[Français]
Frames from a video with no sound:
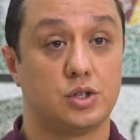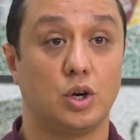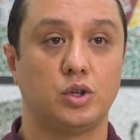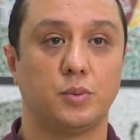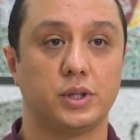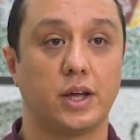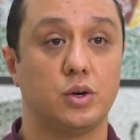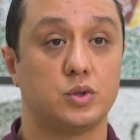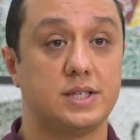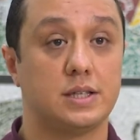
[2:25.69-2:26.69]
Je leur
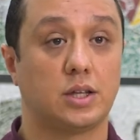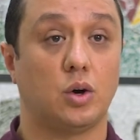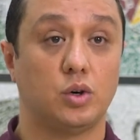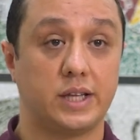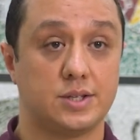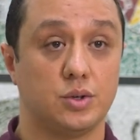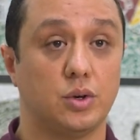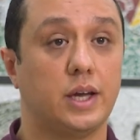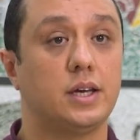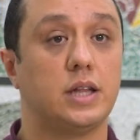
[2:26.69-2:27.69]
demanderai aussi d'être
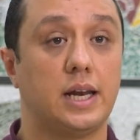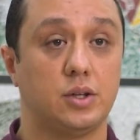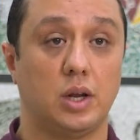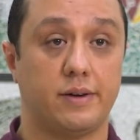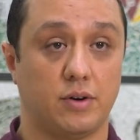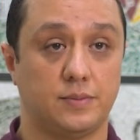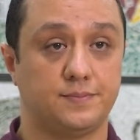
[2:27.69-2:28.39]
audacieux et d'aller de l'avant.